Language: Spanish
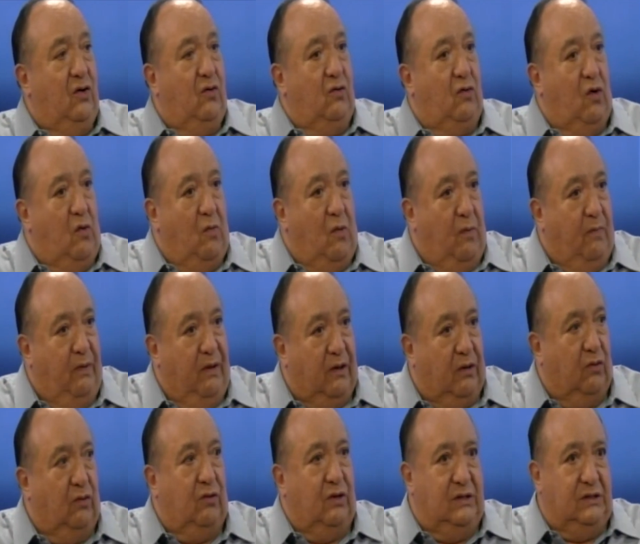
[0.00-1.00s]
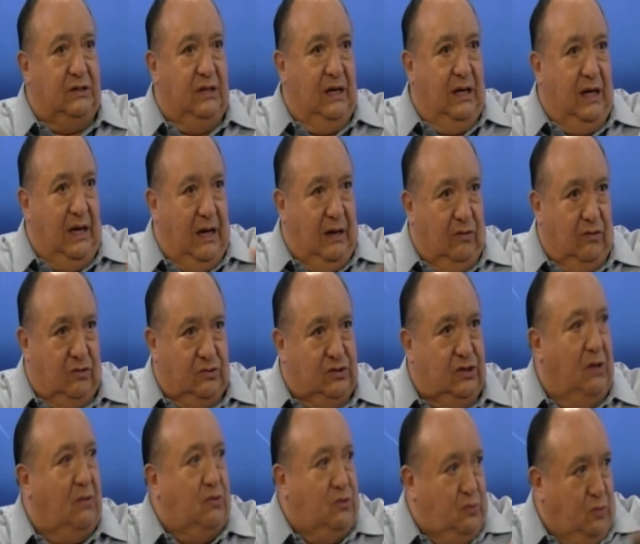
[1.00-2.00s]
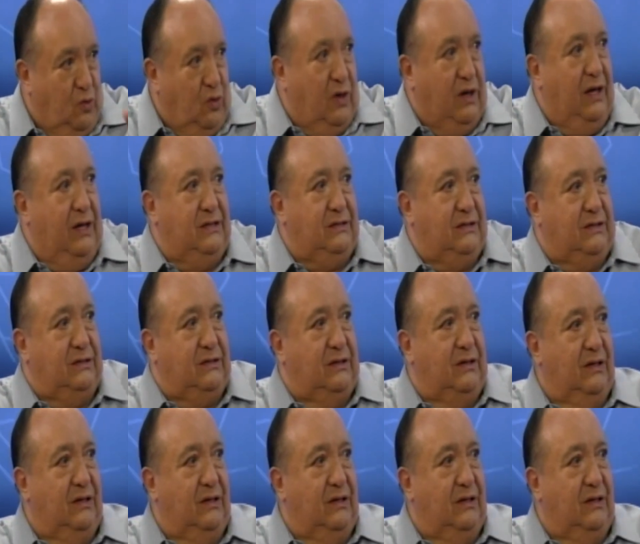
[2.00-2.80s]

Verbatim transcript: como pirruris a los chavos burgueses.